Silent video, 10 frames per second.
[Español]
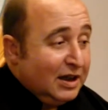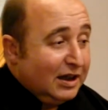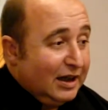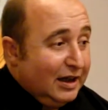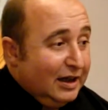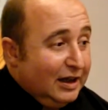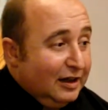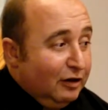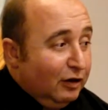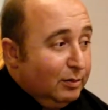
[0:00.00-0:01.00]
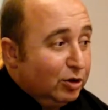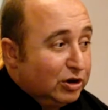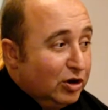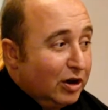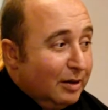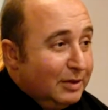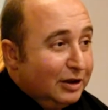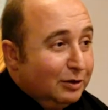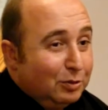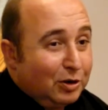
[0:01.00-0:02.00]
que lo hemos ido
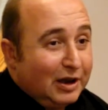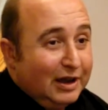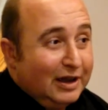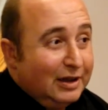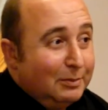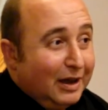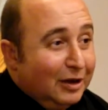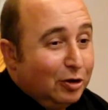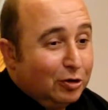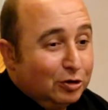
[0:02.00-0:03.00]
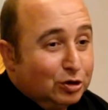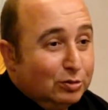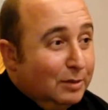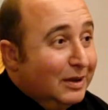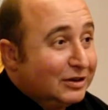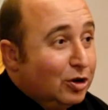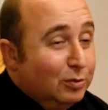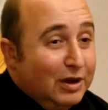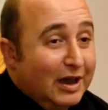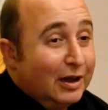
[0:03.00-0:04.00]
cambiando porque México consume más
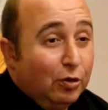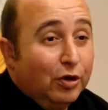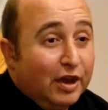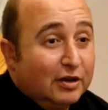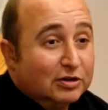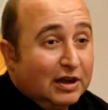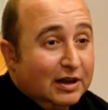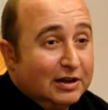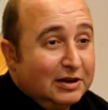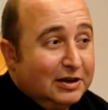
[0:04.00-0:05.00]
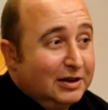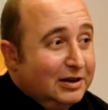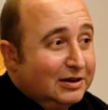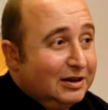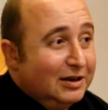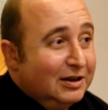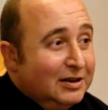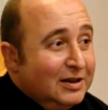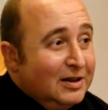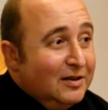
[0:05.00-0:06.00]
comida que dulce, o sea, eh,
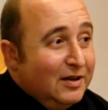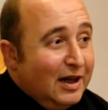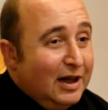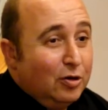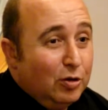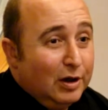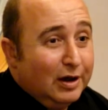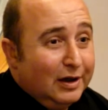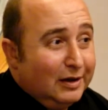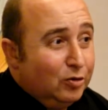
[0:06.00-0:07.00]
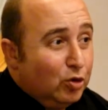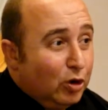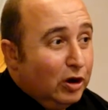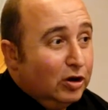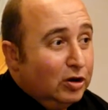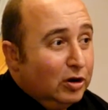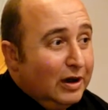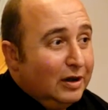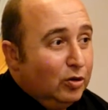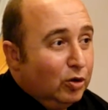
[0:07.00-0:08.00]
el, núcleo,
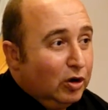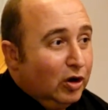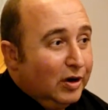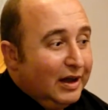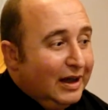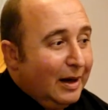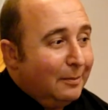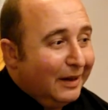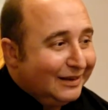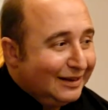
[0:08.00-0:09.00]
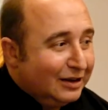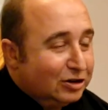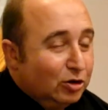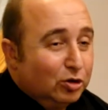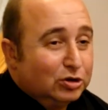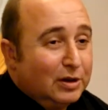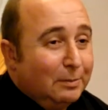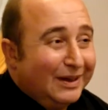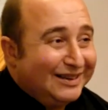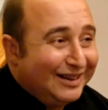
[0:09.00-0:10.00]
el núcleo de amantes o
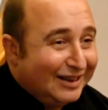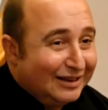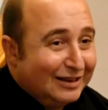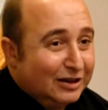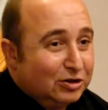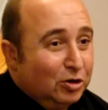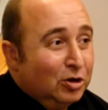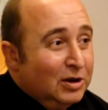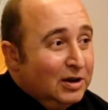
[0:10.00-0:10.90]
simpatizantes o